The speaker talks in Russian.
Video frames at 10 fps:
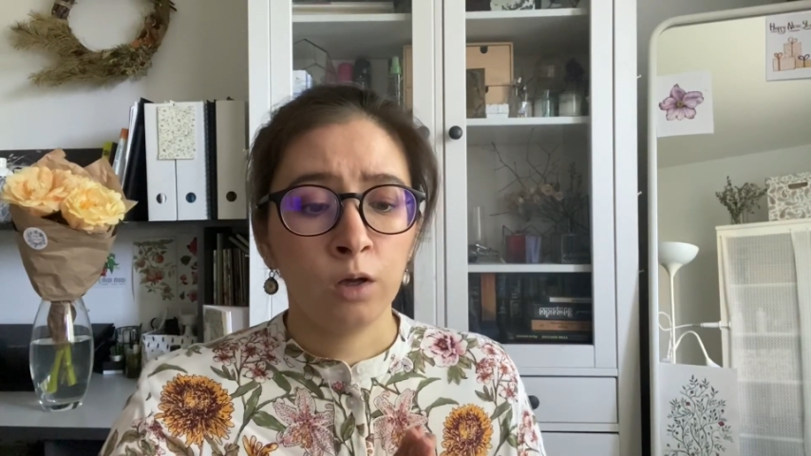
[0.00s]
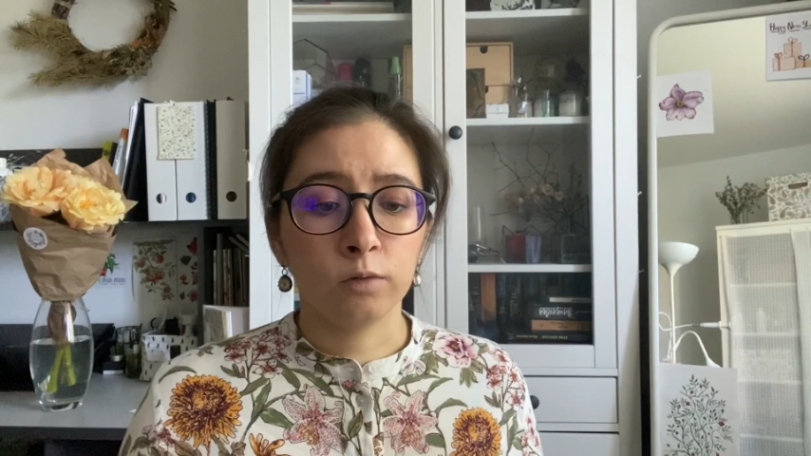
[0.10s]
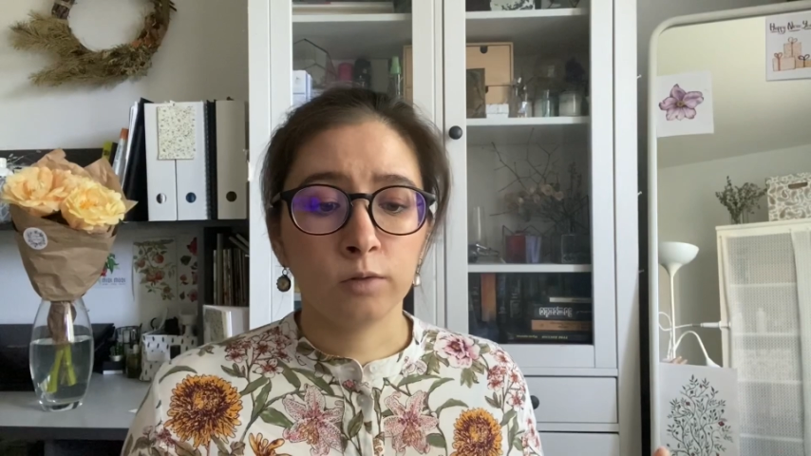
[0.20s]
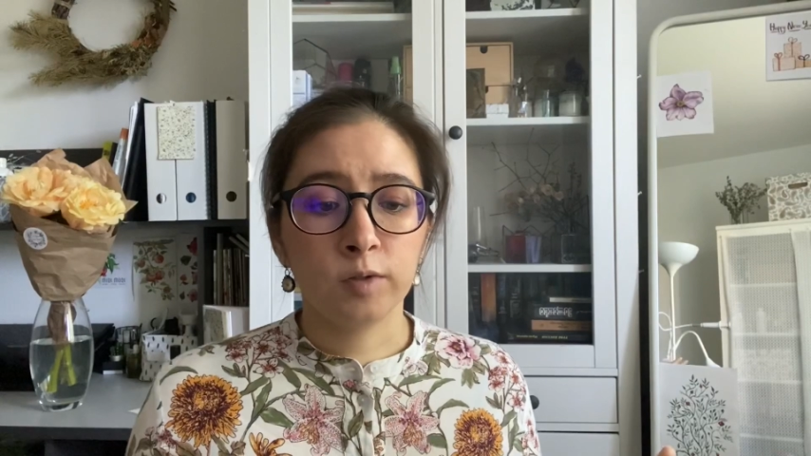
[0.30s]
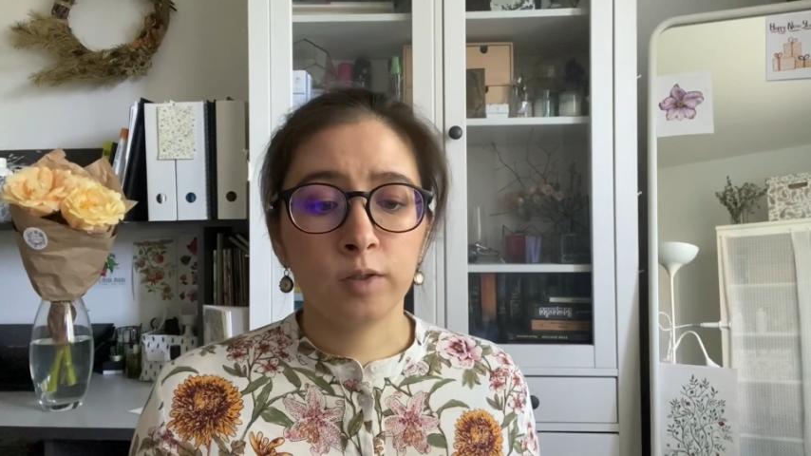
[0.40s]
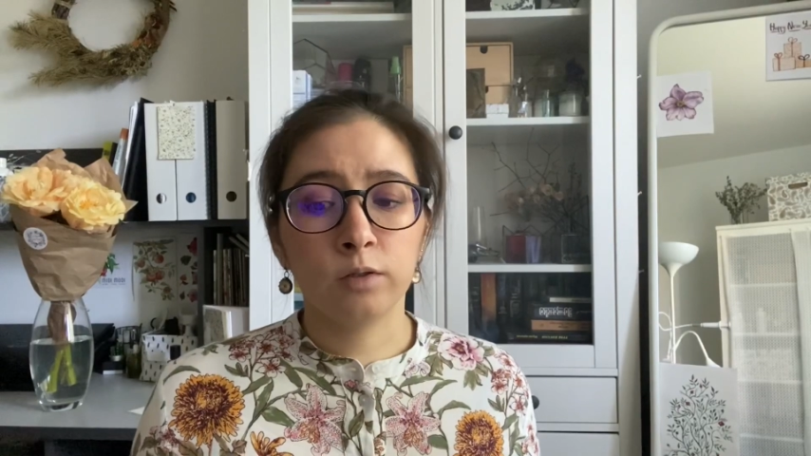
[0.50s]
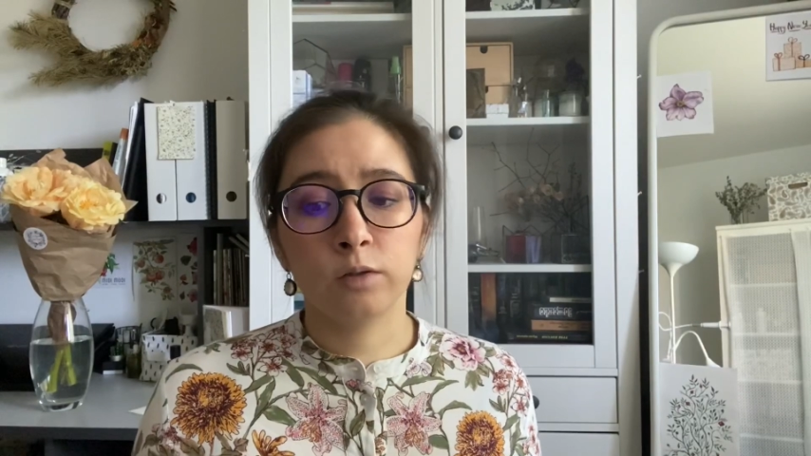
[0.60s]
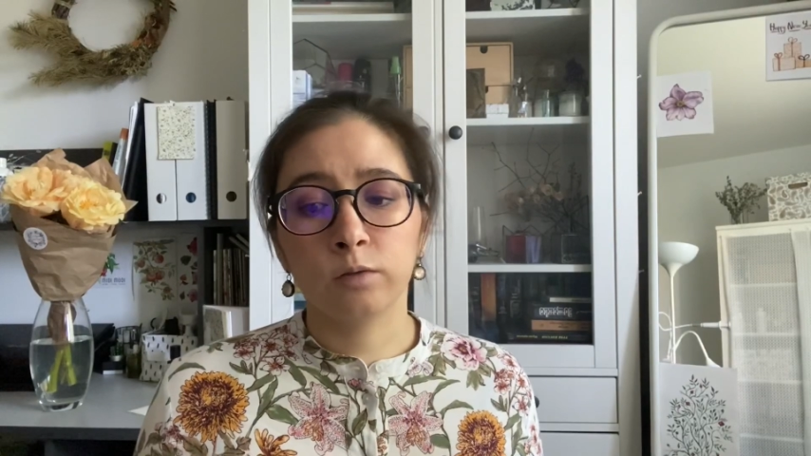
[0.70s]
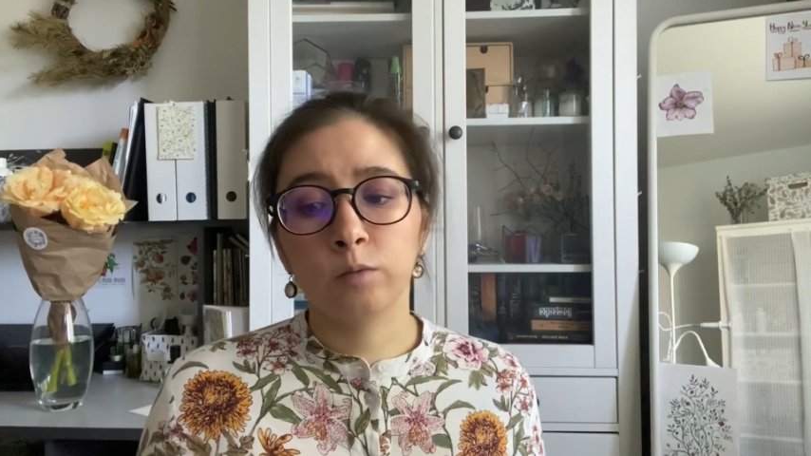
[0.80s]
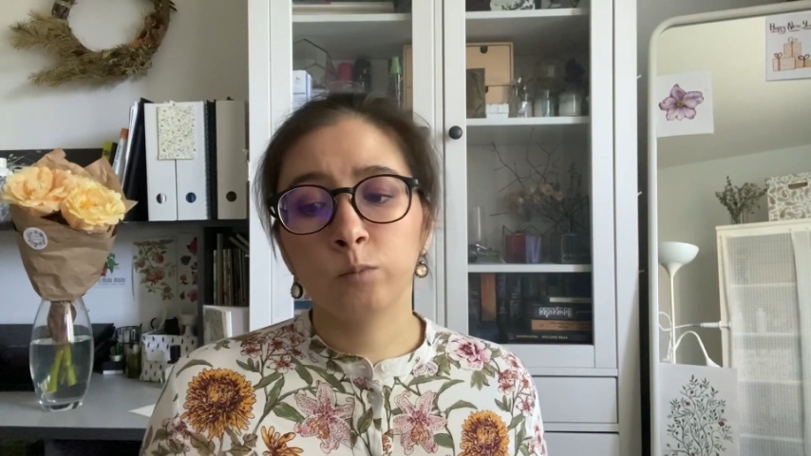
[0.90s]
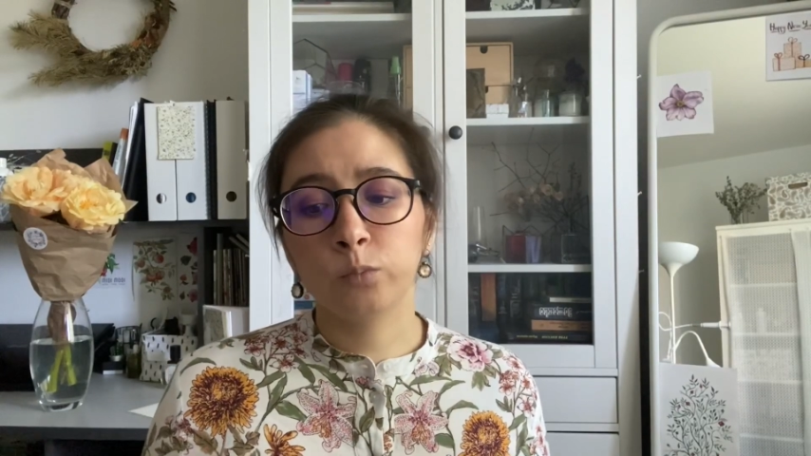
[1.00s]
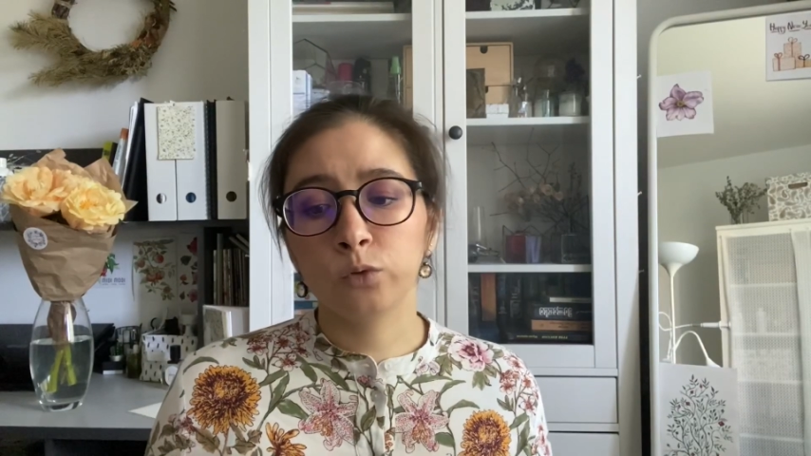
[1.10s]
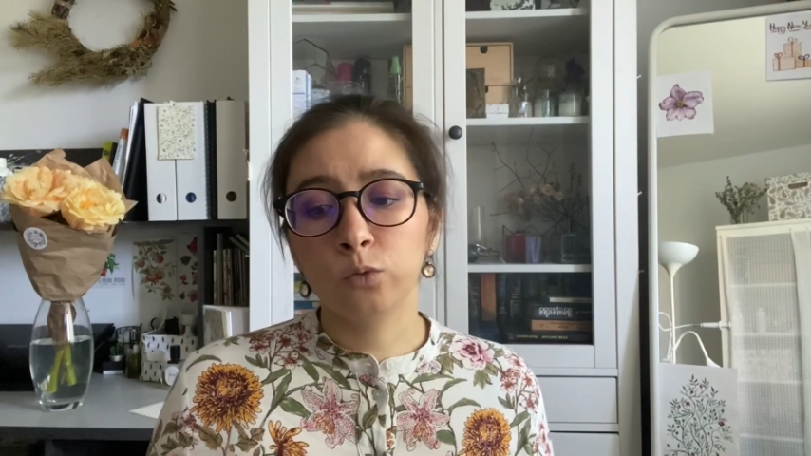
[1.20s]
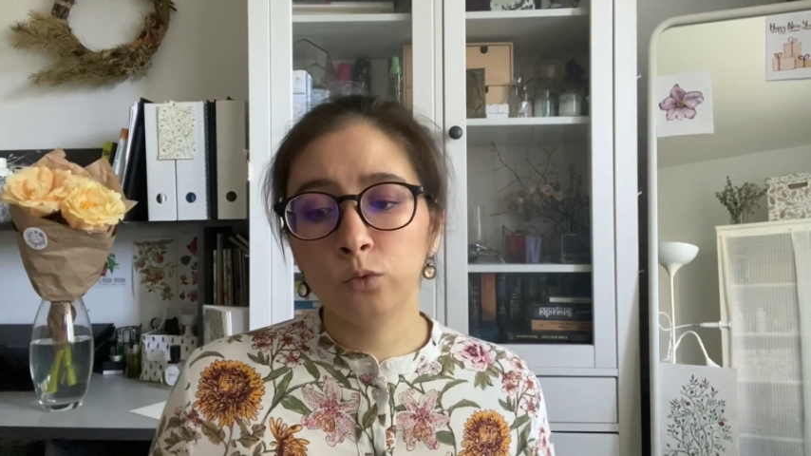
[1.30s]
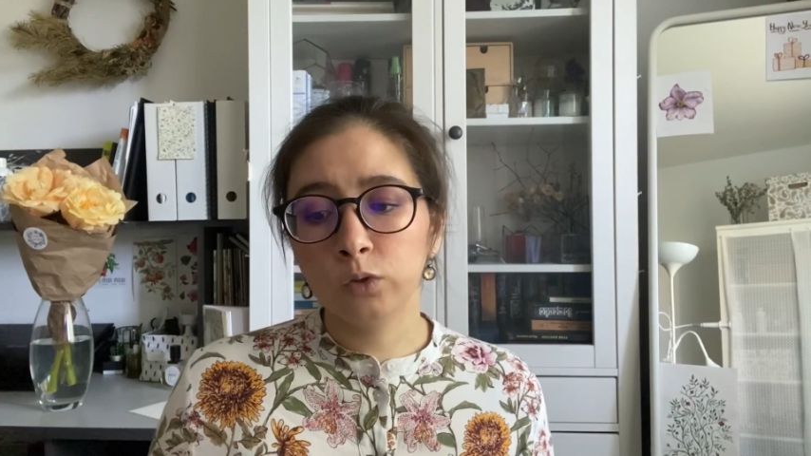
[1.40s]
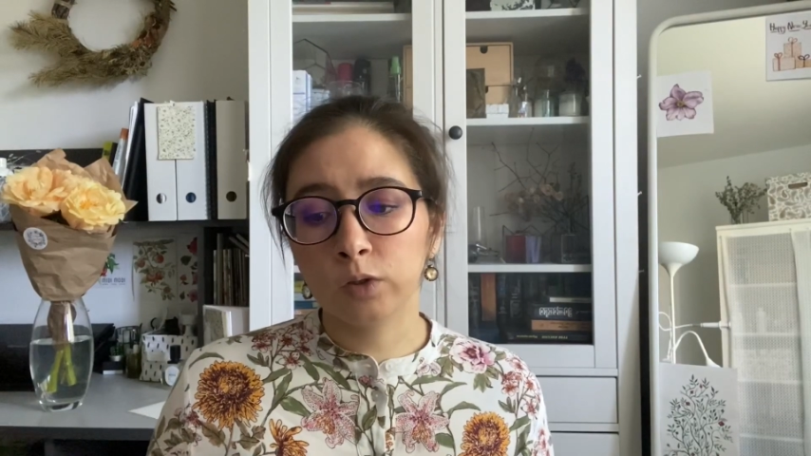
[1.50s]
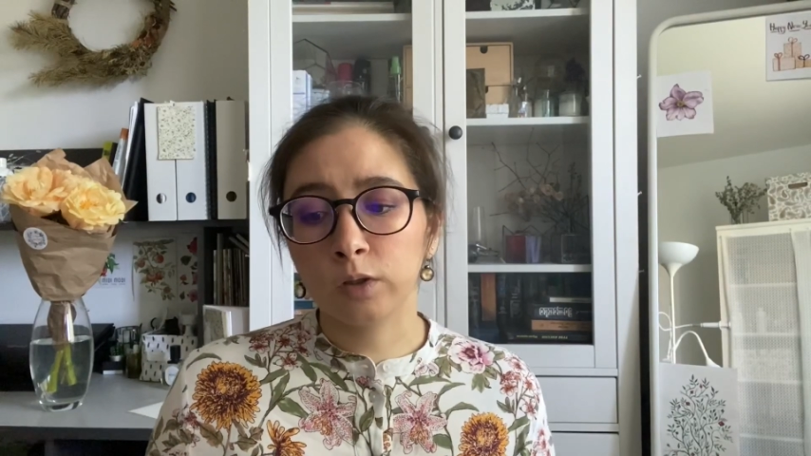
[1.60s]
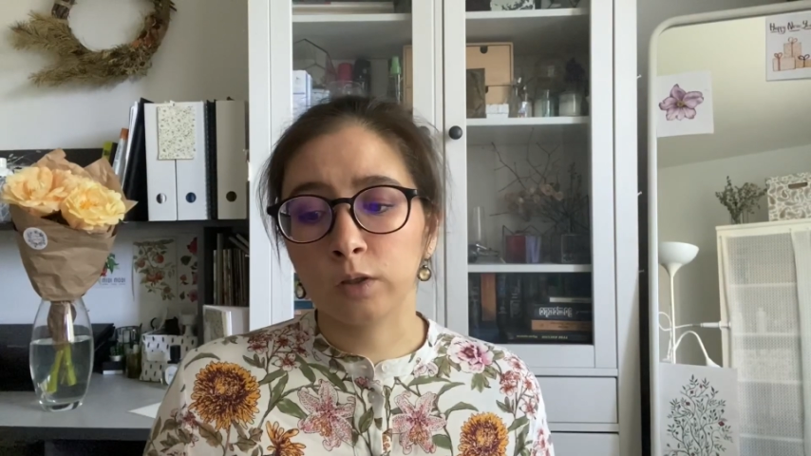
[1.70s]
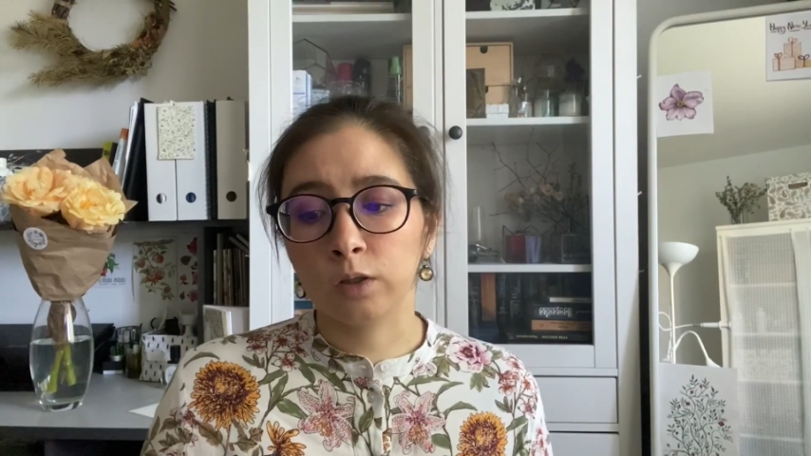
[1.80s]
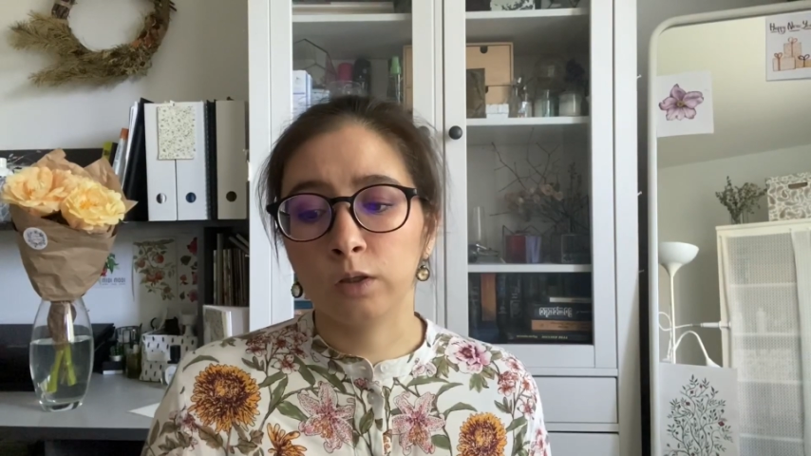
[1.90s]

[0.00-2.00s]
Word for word: сильно демпингуется